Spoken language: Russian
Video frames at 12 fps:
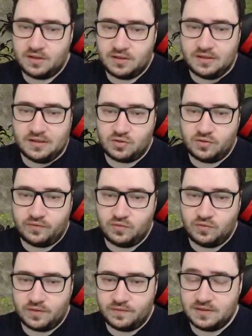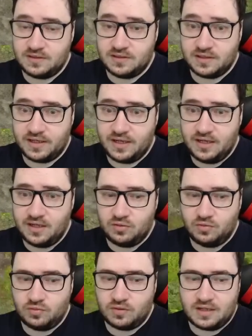игроков уровня Зираэля,
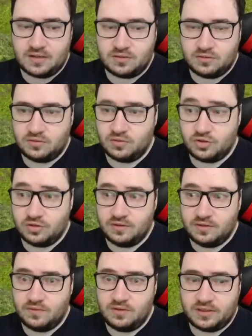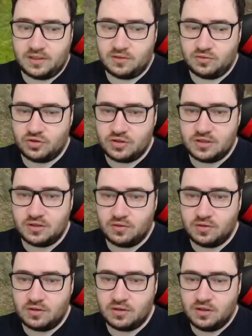ну, Рак тоже довольно хороший игрок.